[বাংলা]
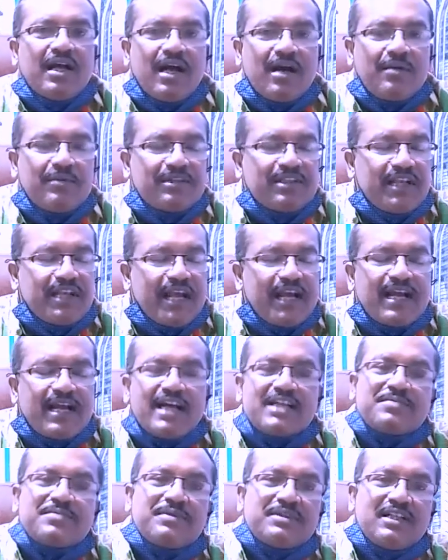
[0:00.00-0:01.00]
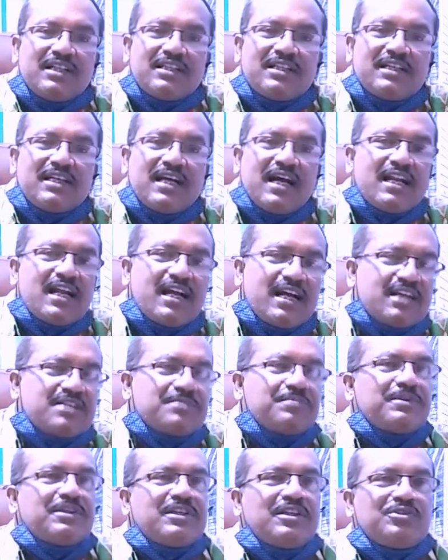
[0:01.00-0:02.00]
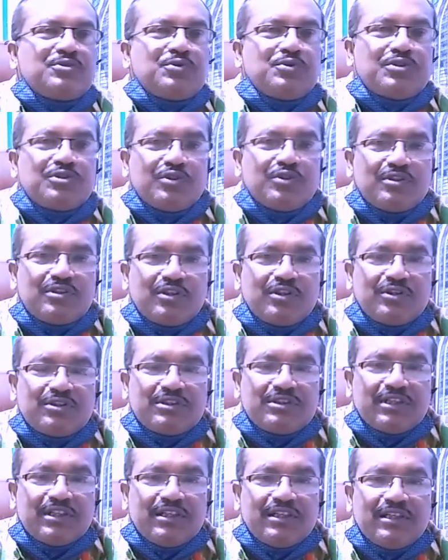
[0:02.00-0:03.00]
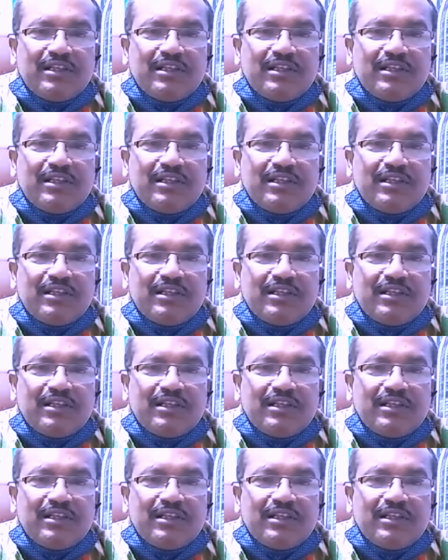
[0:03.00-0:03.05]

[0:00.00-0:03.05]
আমাদের এক হাসপাতাল থেকে আর এক হাসপাতালে ছুটে চলতে হচ্ছে